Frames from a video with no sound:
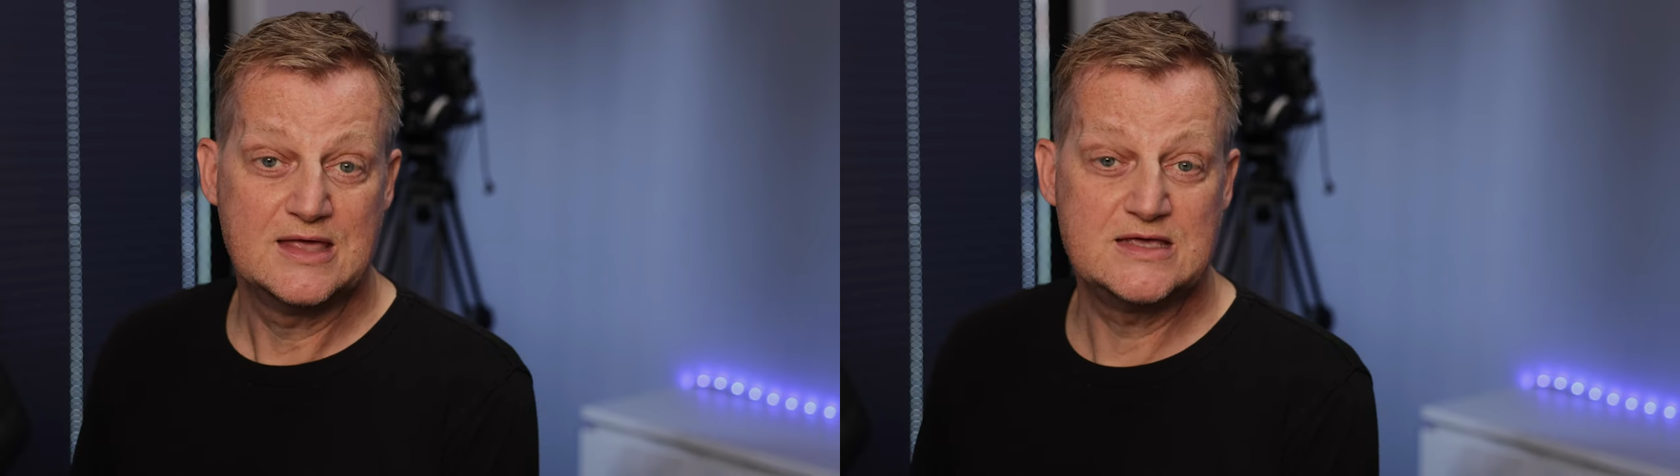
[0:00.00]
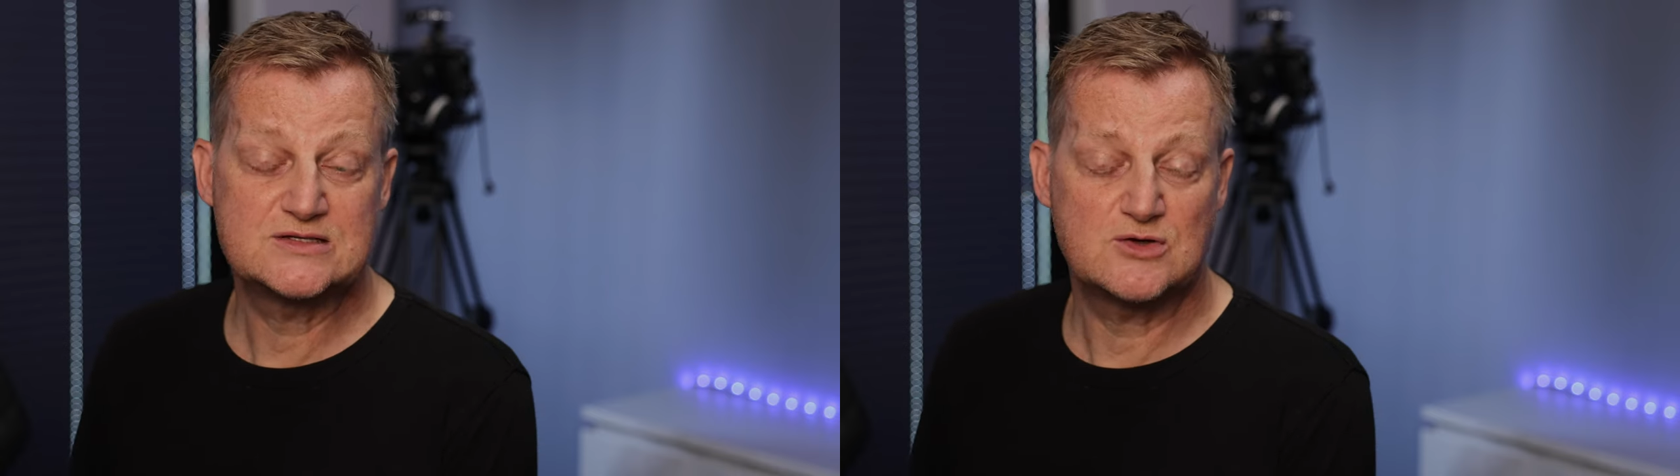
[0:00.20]

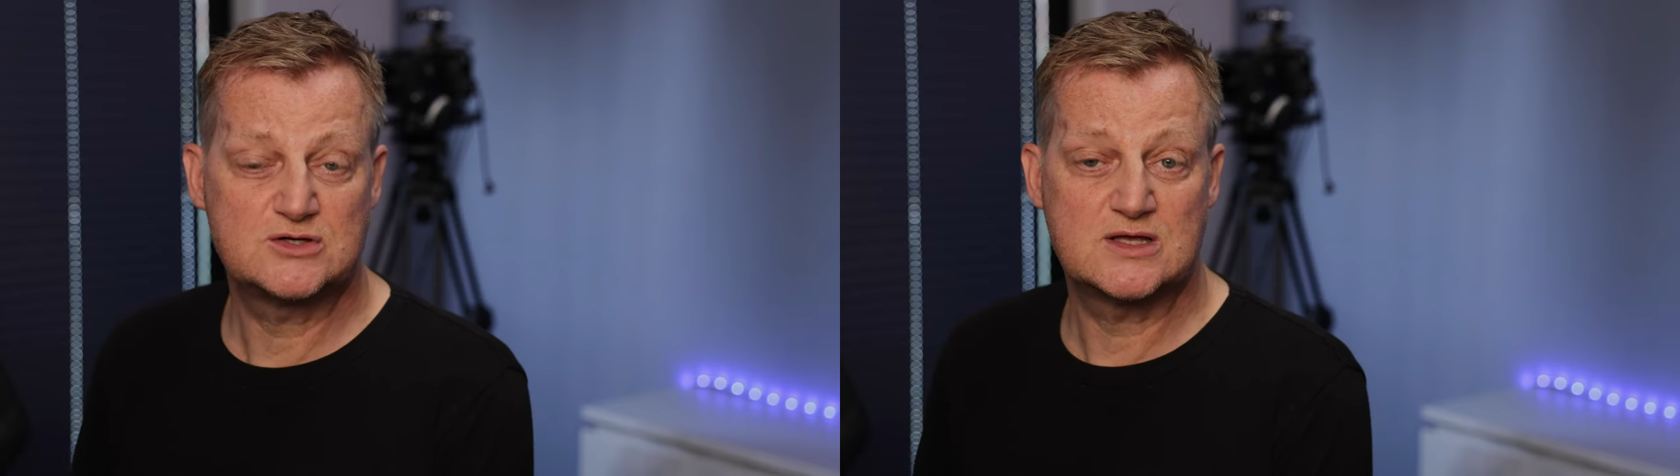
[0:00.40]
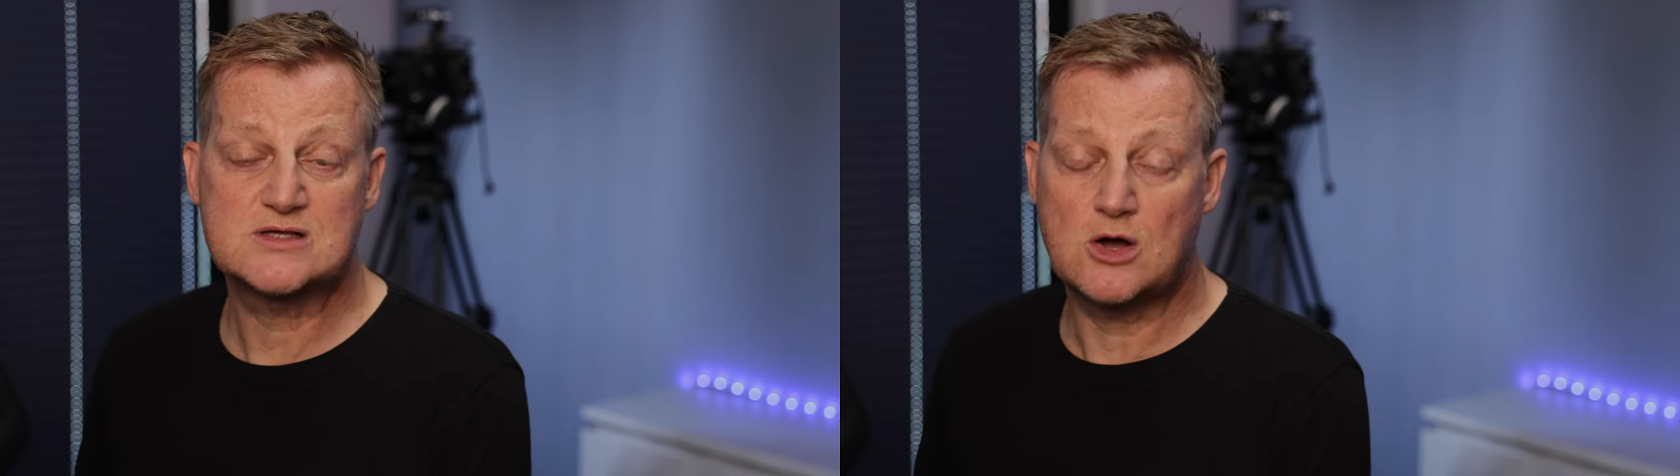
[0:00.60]
Ist
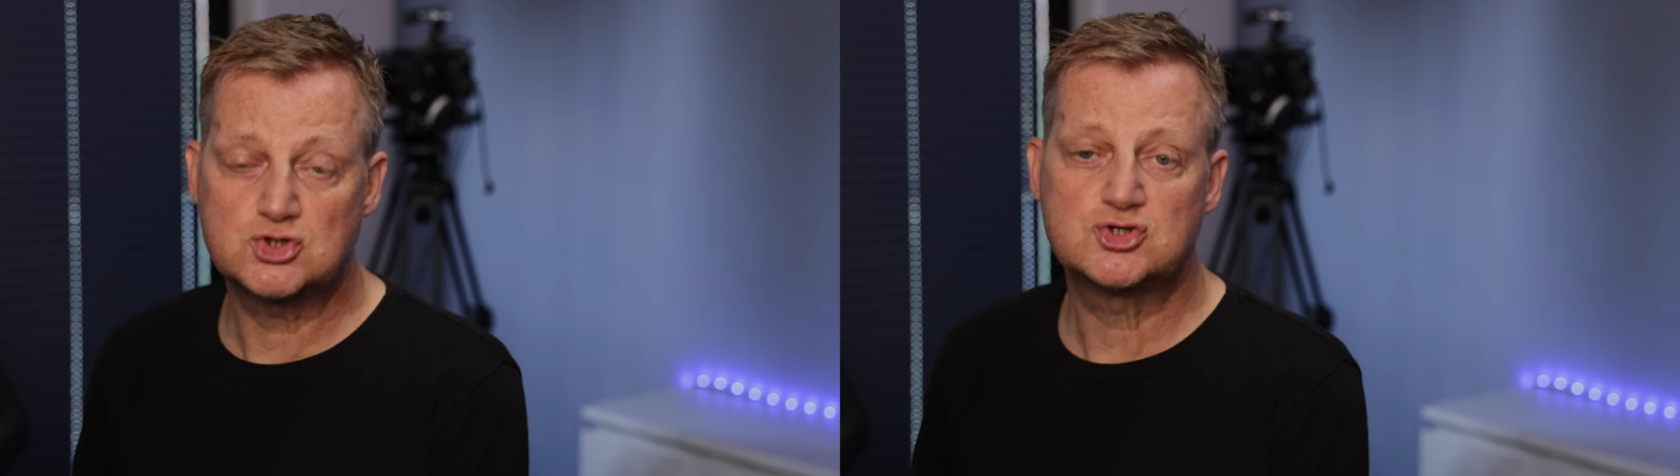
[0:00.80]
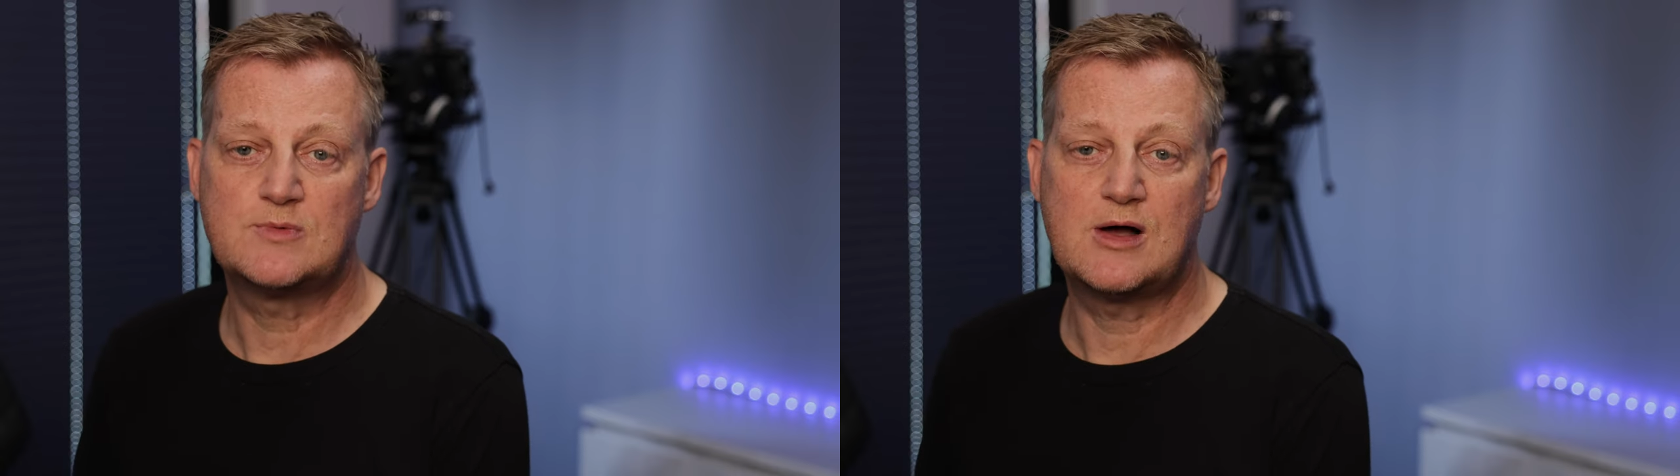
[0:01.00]
euch das
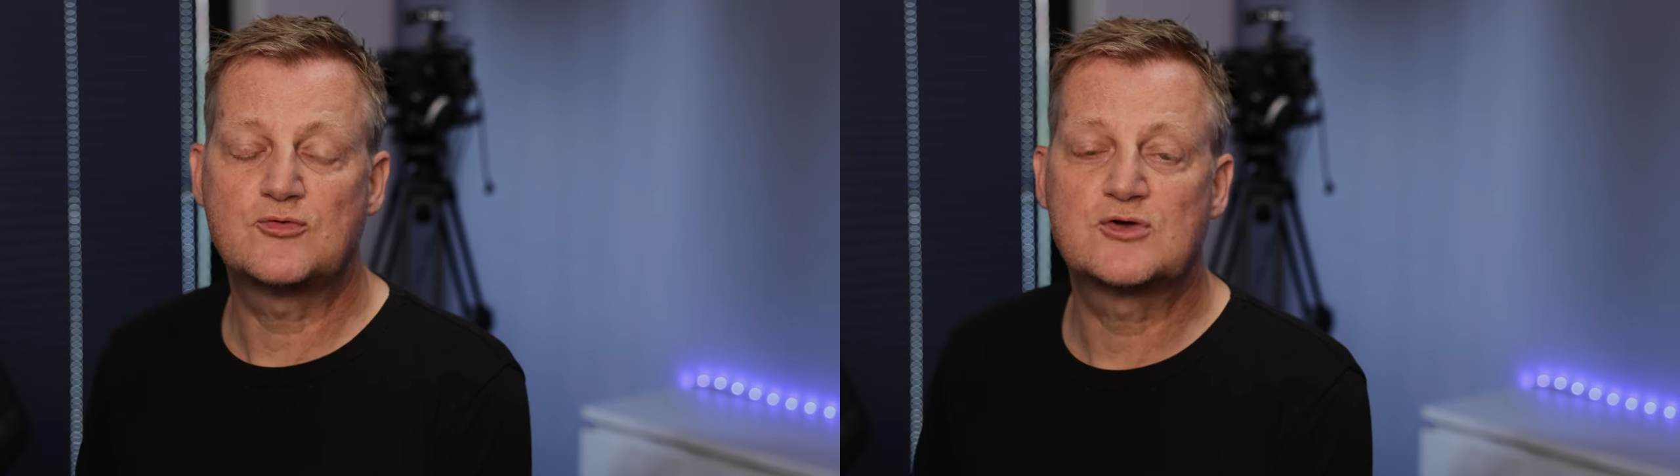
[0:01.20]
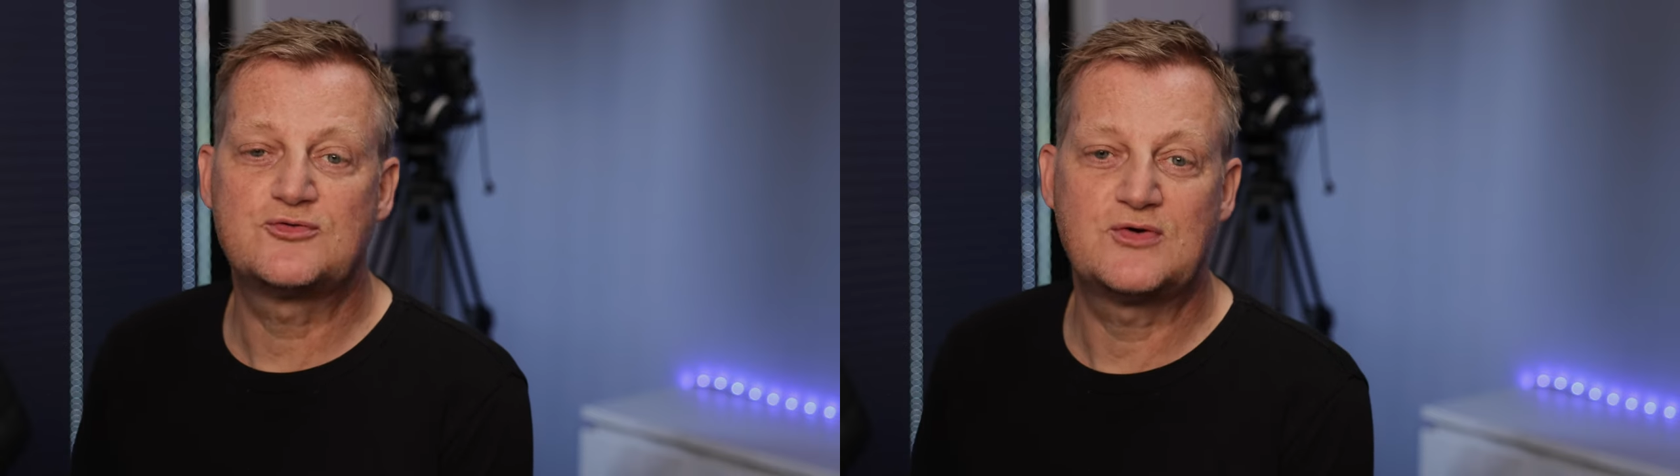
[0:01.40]
auch schon mal
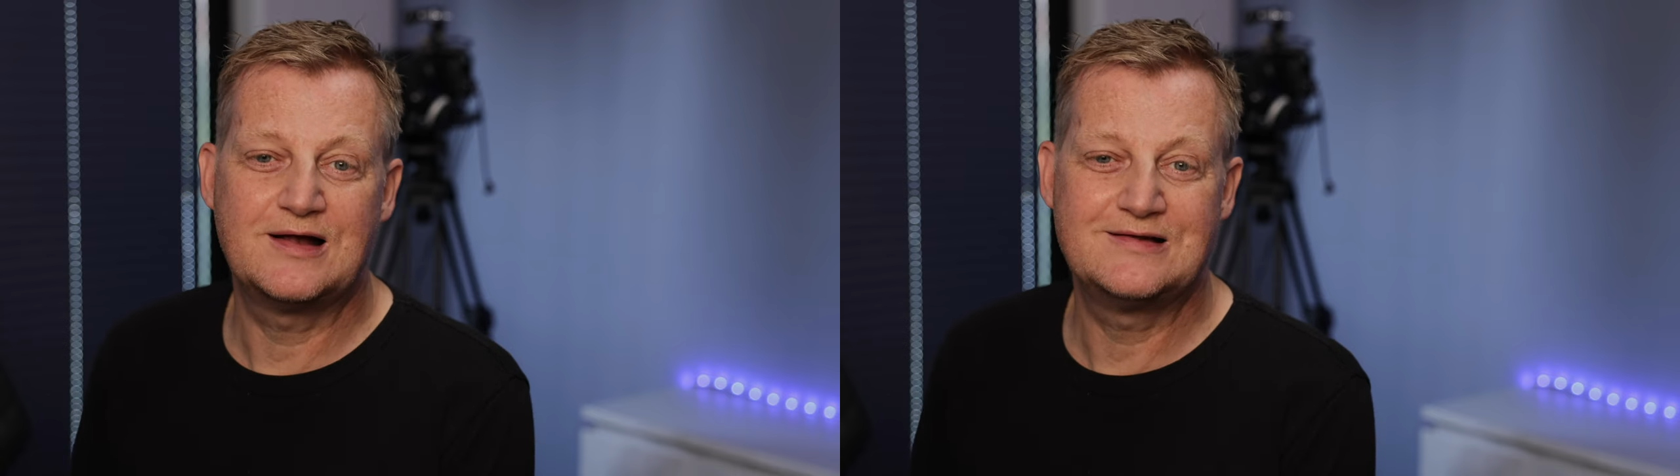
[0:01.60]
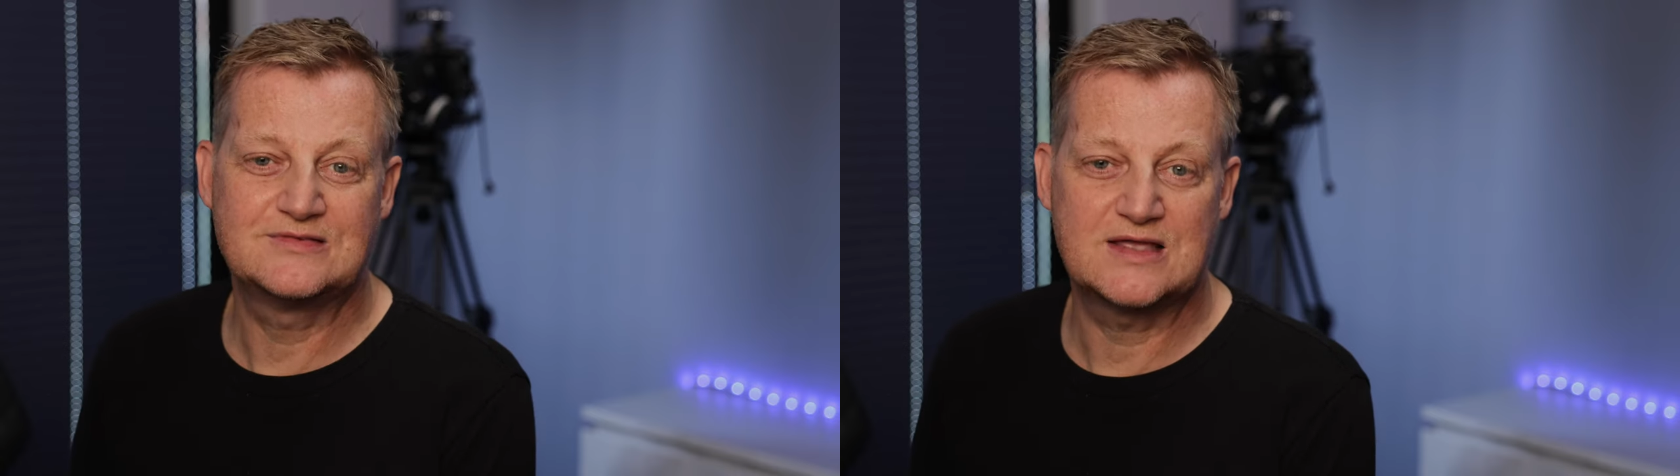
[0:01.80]
aufgefallen,